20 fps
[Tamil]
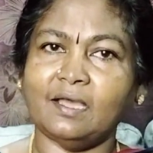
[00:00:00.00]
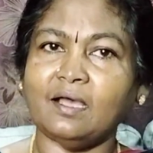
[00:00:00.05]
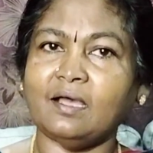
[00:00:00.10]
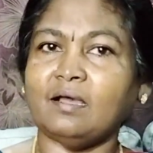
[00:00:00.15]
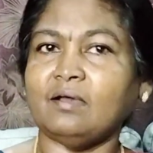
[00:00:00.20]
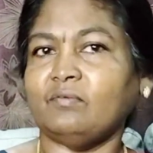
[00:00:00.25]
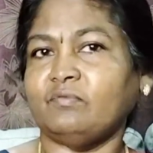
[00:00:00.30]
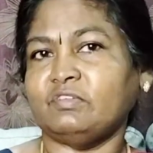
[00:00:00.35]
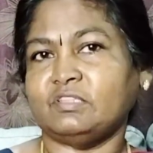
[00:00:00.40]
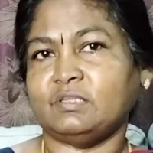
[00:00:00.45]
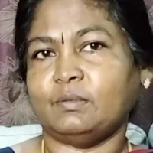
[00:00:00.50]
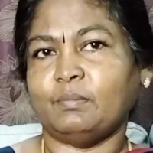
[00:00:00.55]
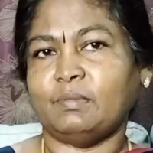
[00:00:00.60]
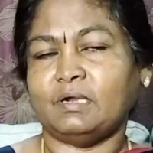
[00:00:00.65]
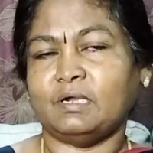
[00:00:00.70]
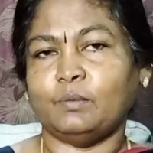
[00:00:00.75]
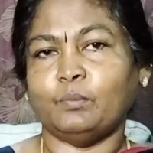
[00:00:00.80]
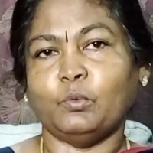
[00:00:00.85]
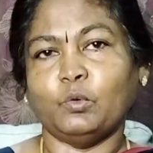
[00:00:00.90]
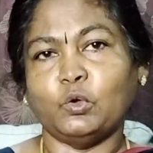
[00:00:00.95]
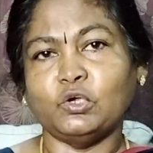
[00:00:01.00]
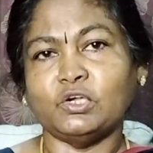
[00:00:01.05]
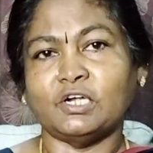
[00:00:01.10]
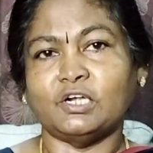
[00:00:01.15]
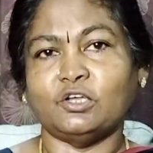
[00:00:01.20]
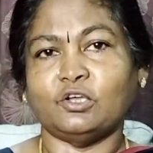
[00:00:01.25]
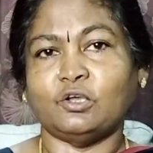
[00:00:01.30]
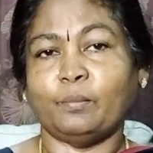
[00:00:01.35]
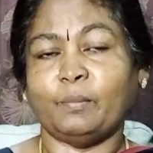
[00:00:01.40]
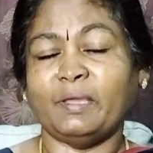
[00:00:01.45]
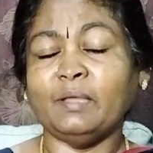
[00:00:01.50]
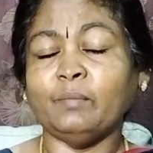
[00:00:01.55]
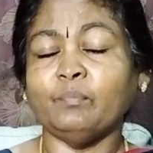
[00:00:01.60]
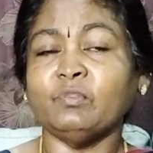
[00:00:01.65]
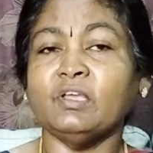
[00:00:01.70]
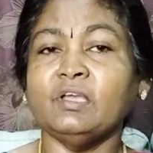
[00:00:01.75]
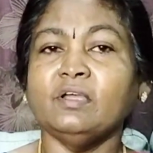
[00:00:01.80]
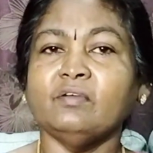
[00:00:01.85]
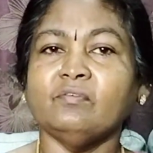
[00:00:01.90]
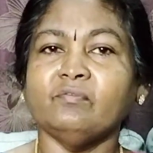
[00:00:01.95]
எல்லா விதமான
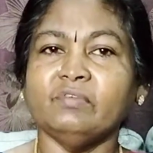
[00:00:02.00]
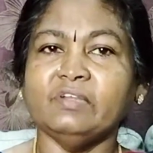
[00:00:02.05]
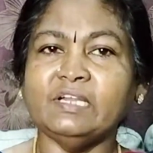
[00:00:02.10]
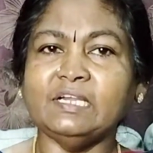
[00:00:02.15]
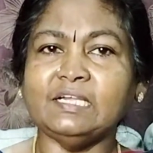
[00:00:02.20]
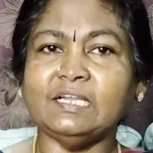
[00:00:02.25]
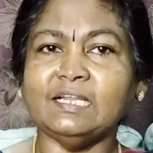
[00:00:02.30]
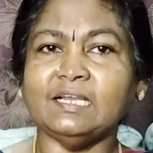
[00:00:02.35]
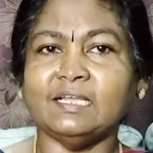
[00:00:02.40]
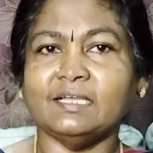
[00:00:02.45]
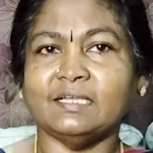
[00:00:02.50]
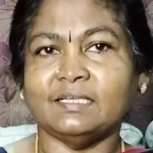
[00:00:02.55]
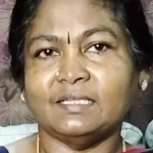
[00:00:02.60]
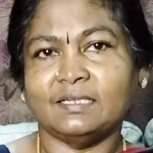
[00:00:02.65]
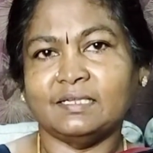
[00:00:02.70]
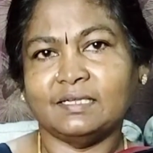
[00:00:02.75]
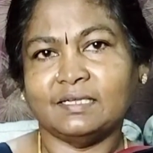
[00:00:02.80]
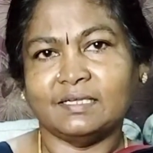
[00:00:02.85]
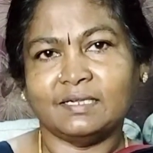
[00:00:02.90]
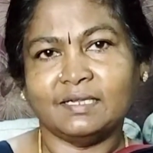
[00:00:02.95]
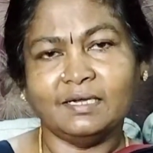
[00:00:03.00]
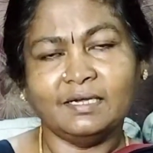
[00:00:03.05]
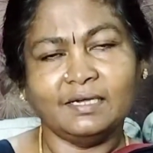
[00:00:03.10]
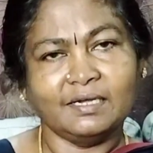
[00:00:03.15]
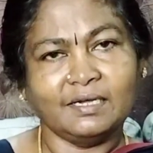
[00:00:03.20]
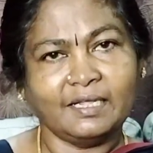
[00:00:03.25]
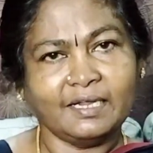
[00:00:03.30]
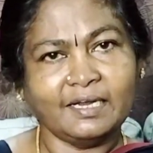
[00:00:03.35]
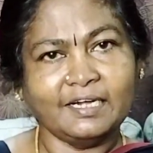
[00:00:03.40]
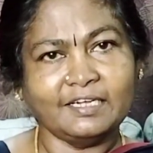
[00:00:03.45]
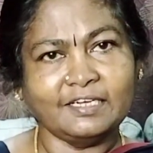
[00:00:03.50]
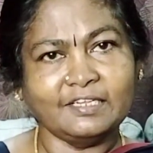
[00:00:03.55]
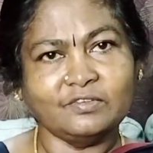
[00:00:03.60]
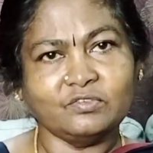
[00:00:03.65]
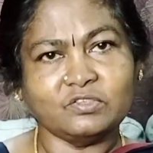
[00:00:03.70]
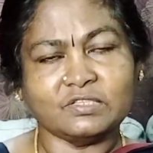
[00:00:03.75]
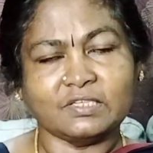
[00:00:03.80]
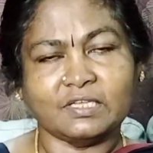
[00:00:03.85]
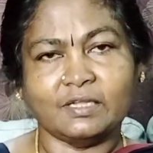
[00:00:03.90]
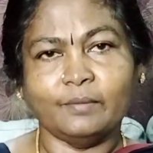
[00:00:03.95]
பொருட்களுக்குமே வீட்டில் இருக்கிற
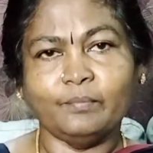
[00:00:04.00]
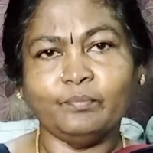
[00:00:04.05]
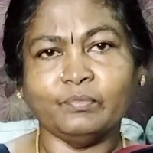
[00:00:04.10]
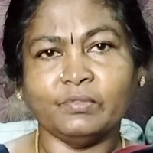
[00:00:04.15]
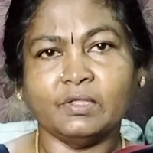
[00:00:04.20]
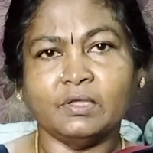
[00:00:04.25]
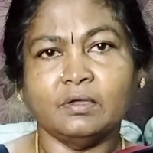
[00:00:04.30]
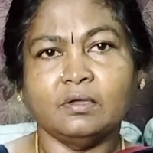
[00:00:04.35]
நெகட்டிவ்ஸை